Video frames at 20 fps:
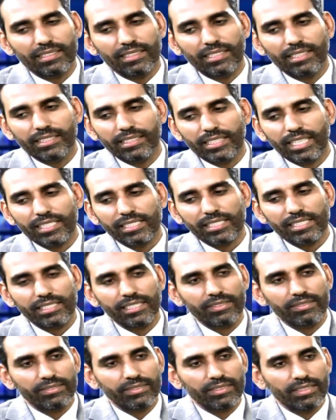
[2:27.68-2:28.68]

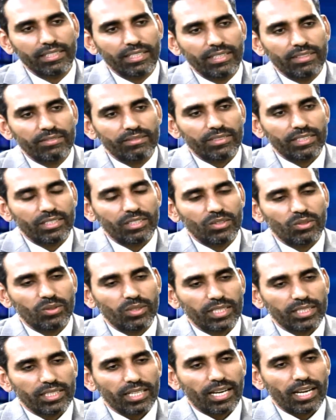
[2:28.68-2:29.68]
التصنيف فانه
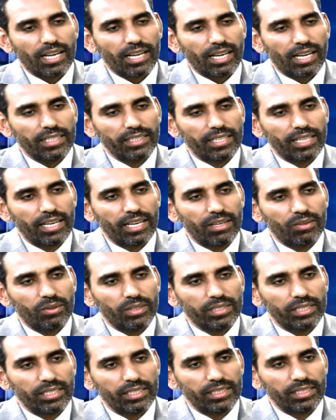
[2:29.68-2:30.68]
يطرح القضايا
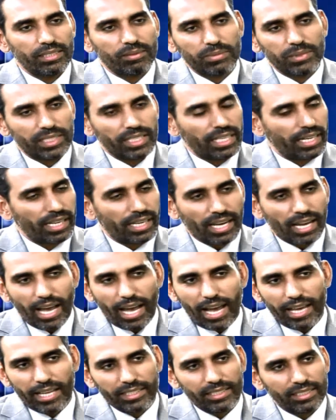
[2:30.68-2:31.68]
الوطنيه بطريقه
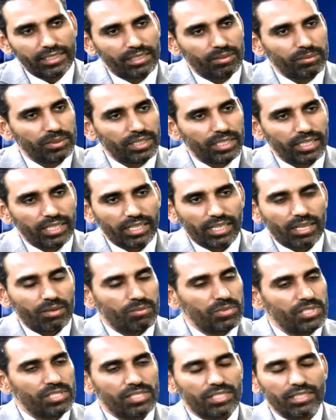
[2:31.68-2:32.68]
عاديه بطريقه
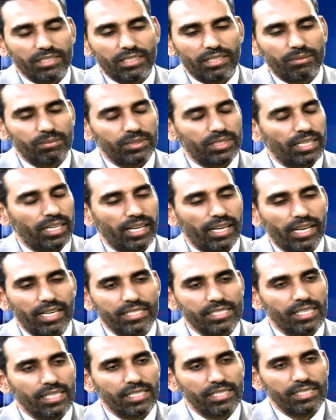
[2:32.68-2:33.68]
بسيطه بطريقه
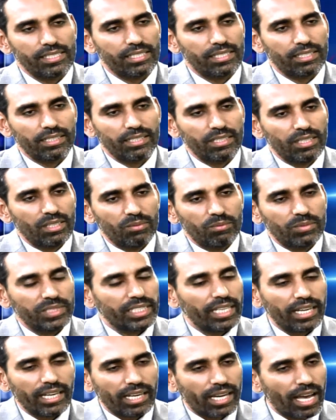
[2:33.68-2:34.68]
سلسه
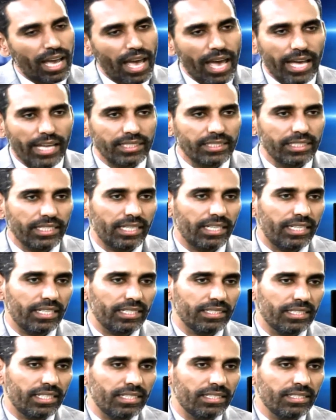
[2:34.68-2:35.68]
بطريقه هادئه
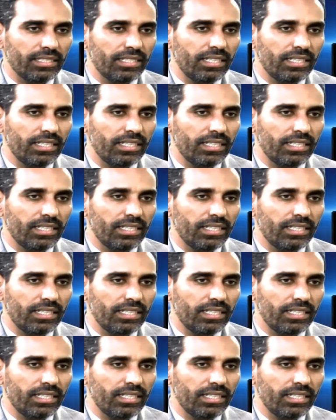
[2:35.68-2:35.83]
ايضا